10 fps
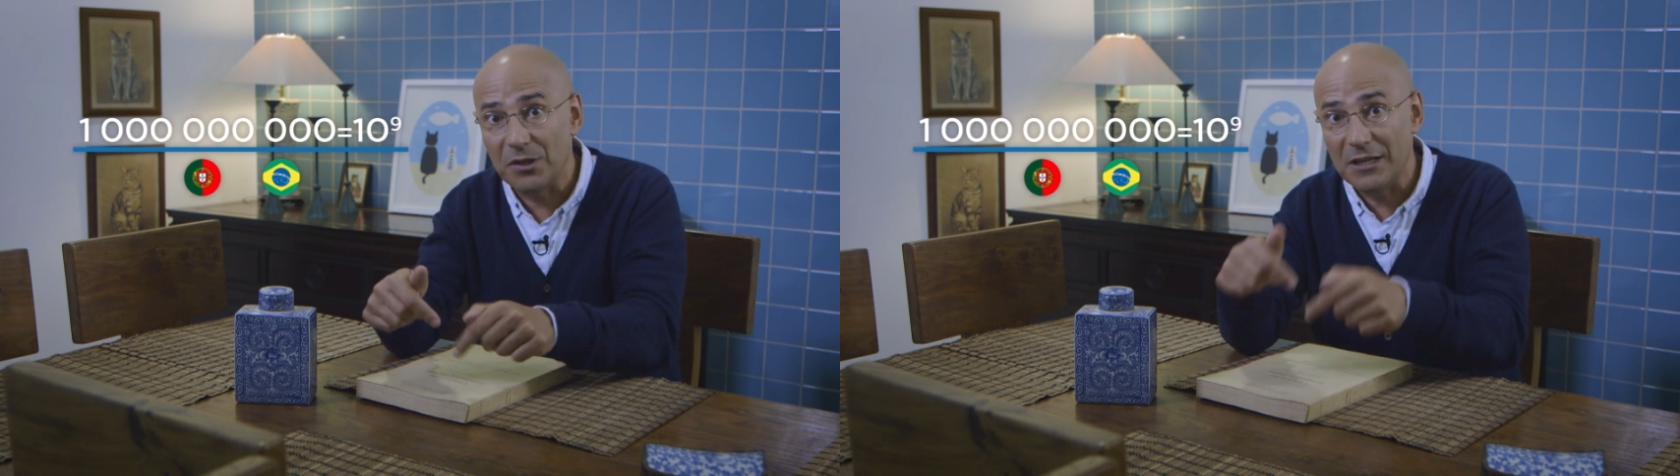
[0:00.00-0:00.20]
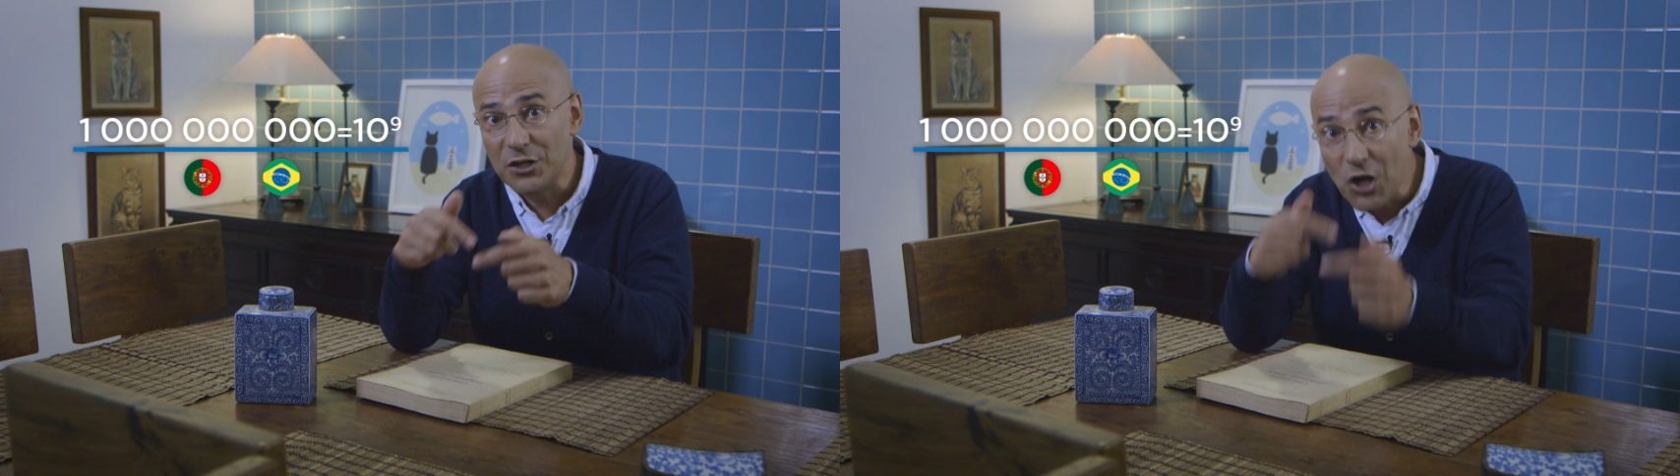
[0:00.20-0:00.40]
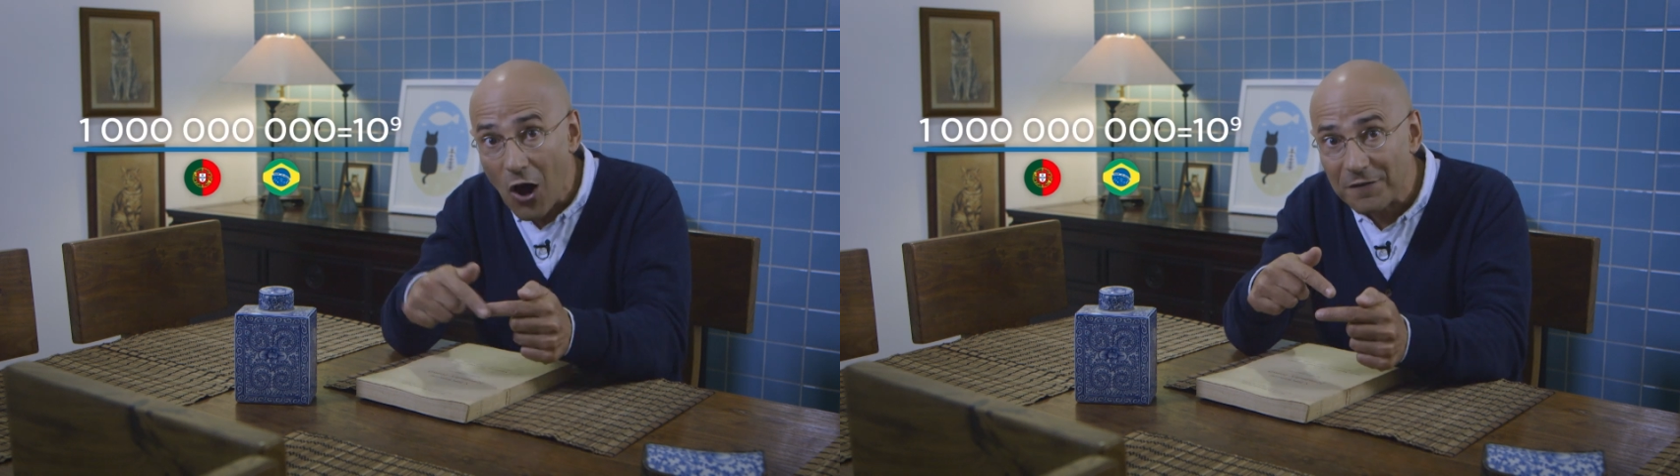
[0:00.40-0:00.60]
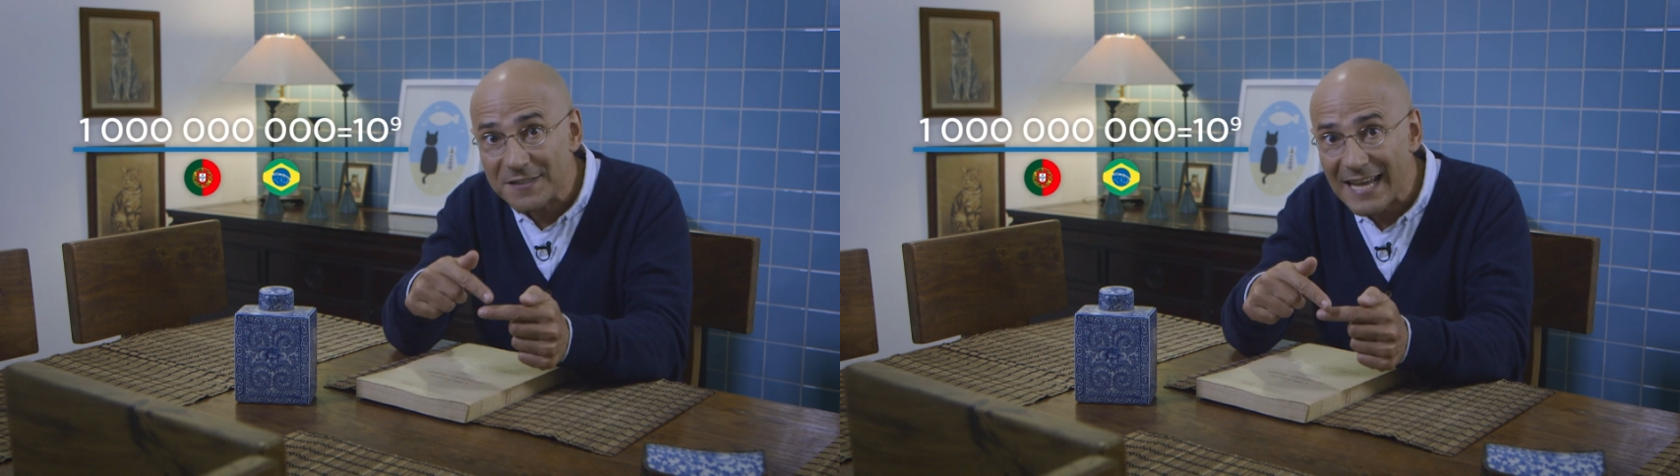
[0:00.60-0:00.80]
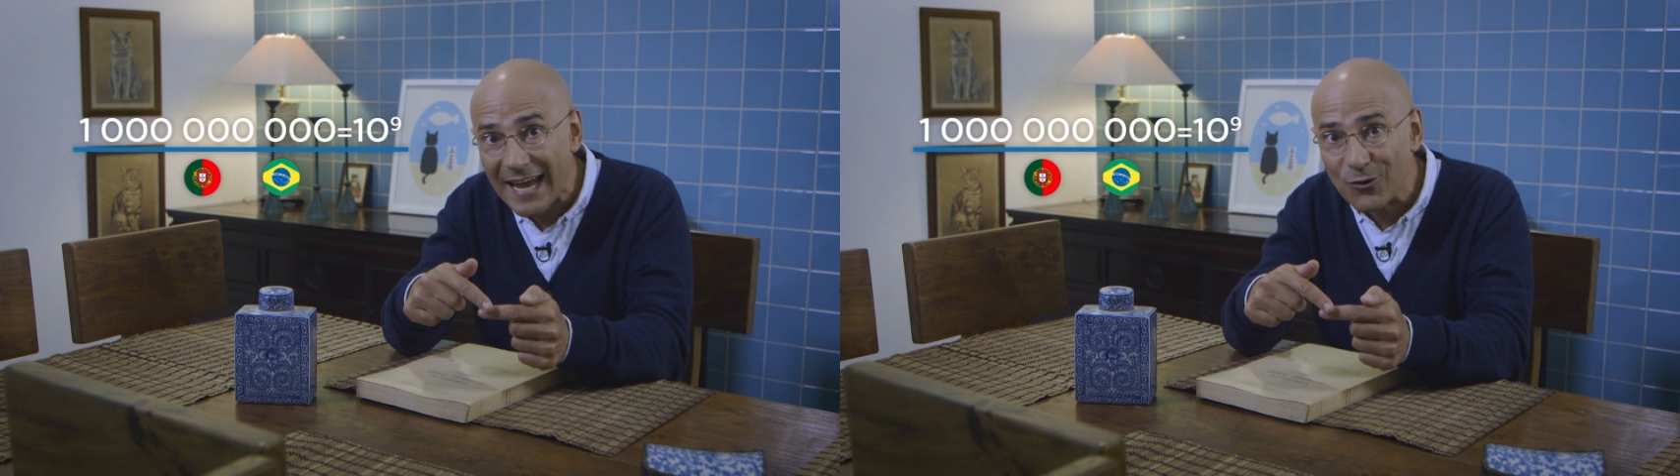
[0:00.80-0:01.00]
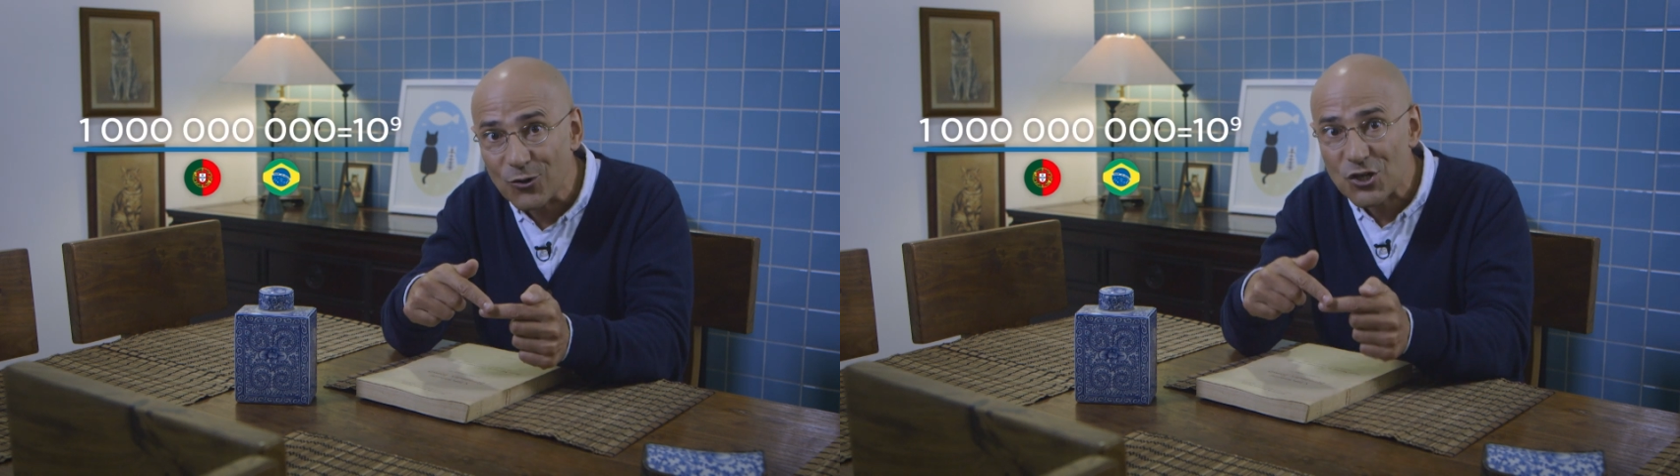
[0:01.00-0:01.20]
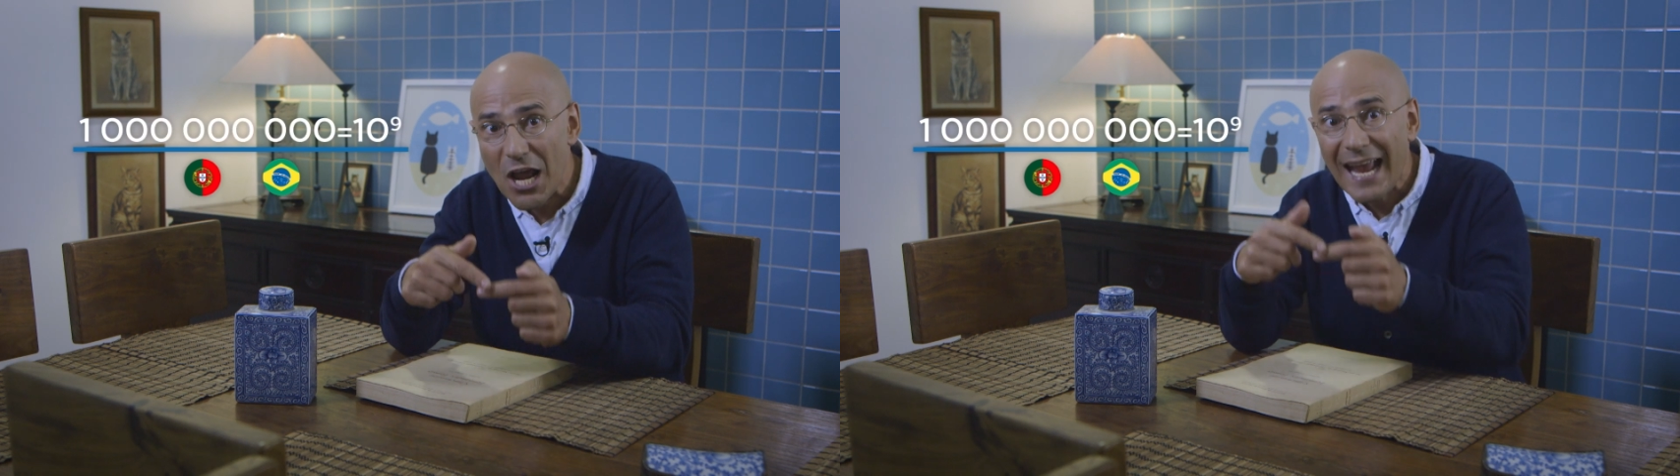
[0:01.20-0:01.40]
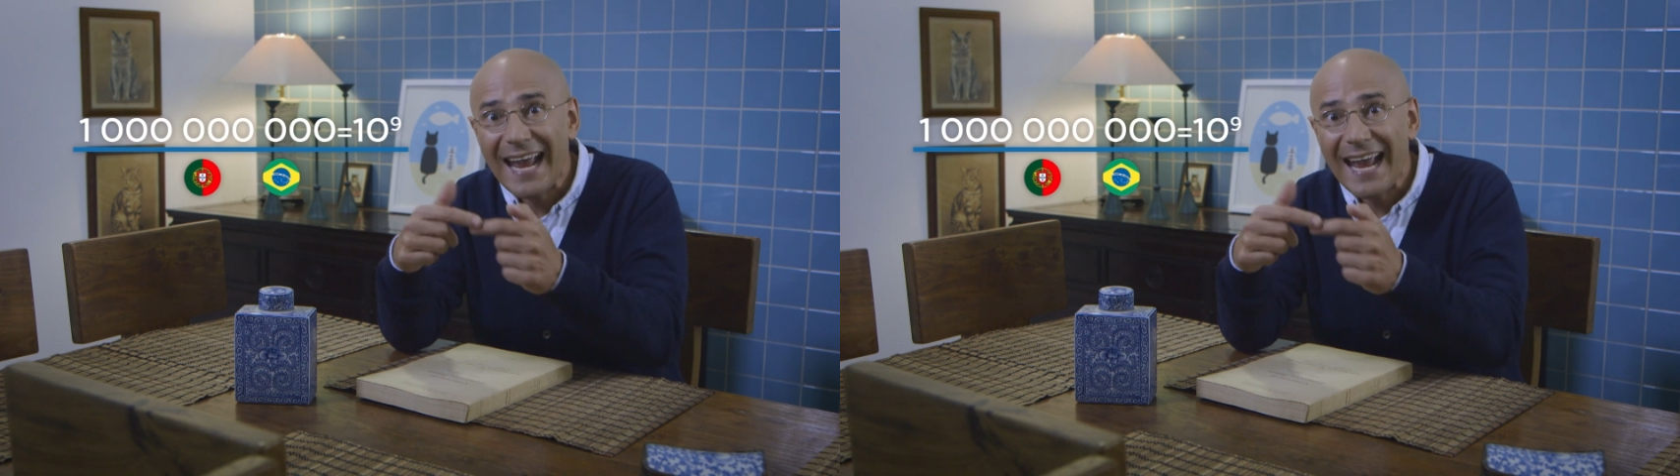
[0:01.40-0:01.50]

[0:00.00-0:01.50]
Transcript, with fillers: de 9 zeros